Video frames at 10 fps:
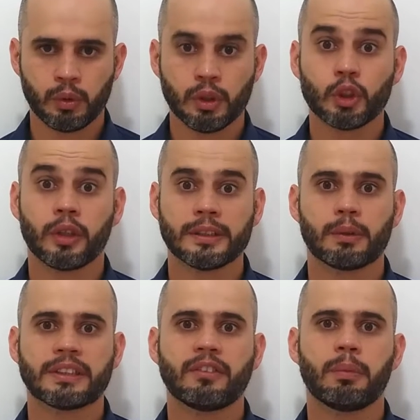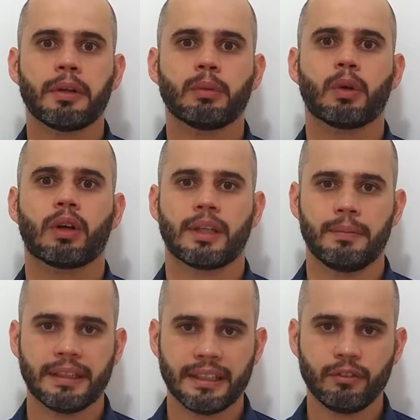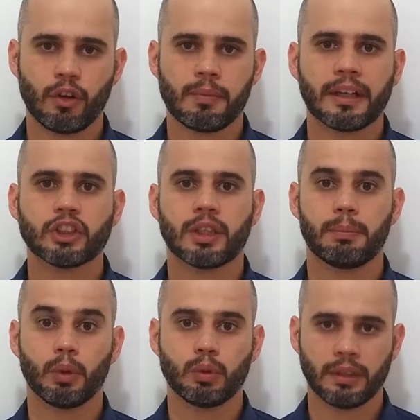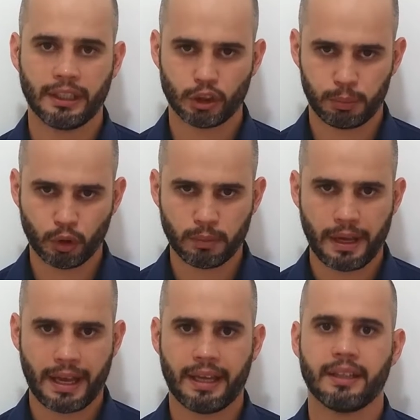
sou responsável pelo blog btinformatica.net.br.